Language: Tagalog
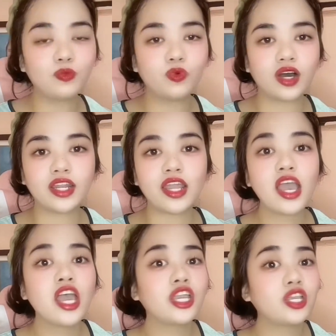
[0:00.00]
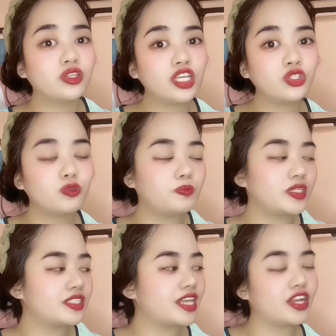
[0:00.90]
one, you need to
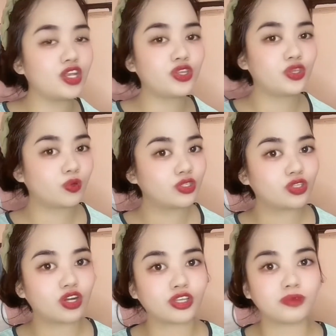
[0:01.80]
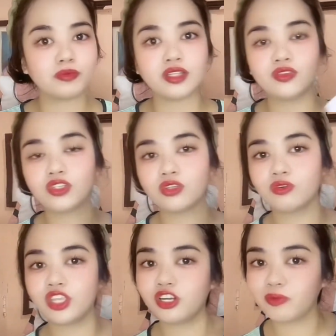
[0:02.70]
present your documents.
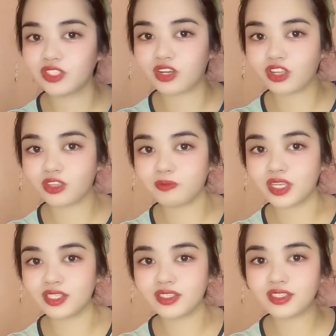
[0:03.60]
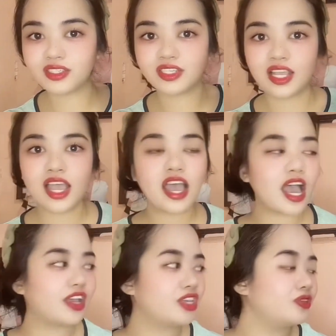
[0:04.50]
So, here are my documents
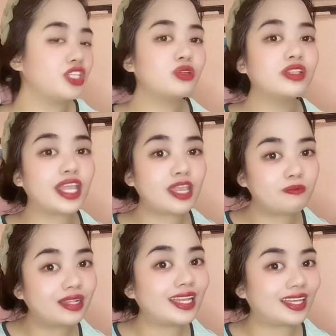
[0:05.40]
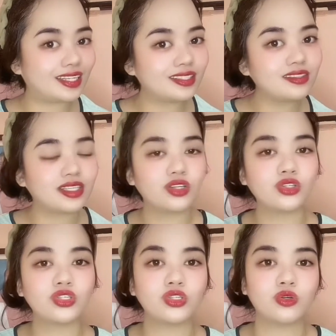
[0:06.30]
uh, you need to label it.
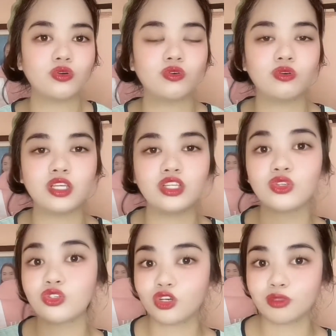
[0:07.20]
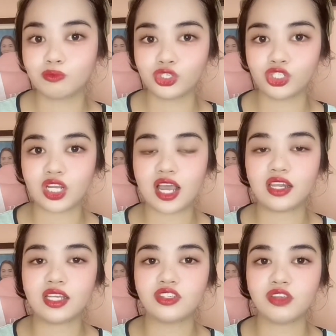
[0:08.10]
So, isosort mo
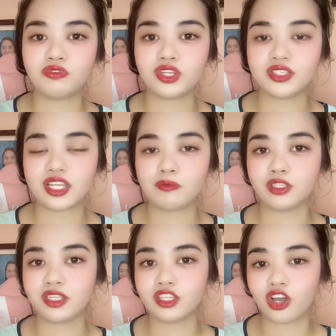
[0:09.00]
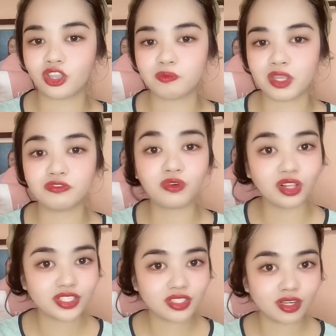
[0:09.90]
siya. Let's say, for example, that document falls